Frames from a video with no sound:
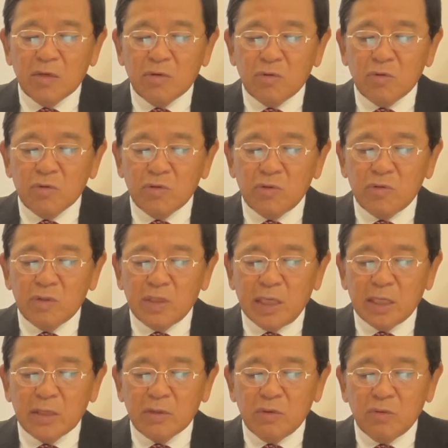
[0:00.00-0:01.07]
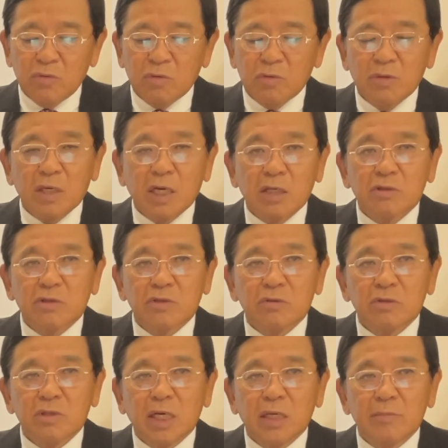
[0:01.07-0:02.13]
このような教科の学
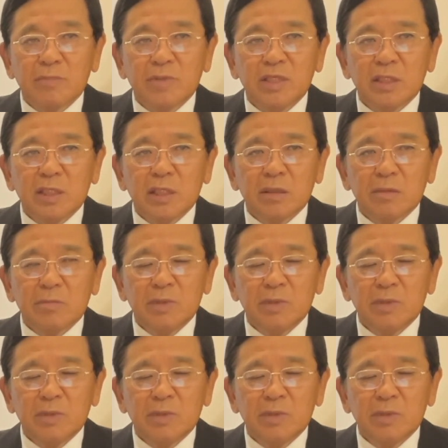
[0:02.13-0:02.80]
習がみんな